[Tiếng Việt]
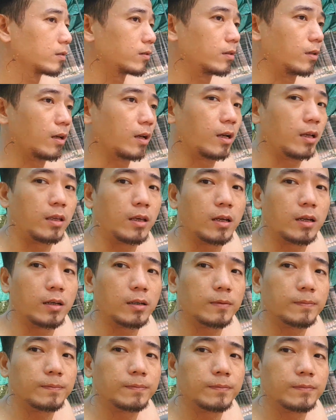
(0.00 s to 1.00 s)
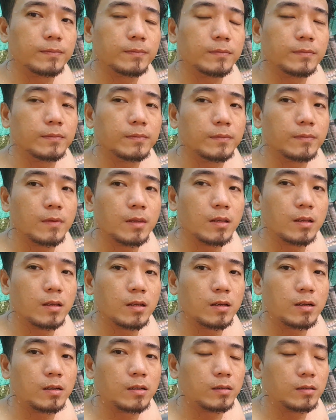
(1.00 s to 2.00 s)
Dạ dạ. Uống
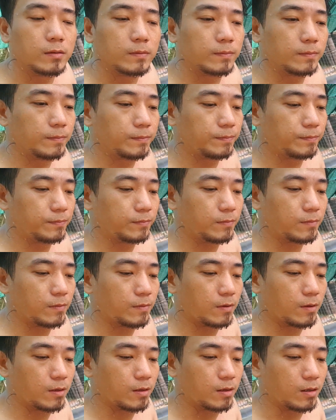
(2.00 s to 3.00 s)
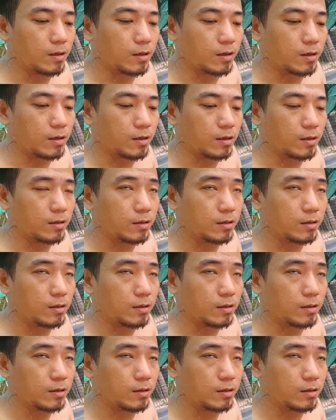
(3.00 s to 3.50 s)
khỏe lắm. Dạ. Yeah.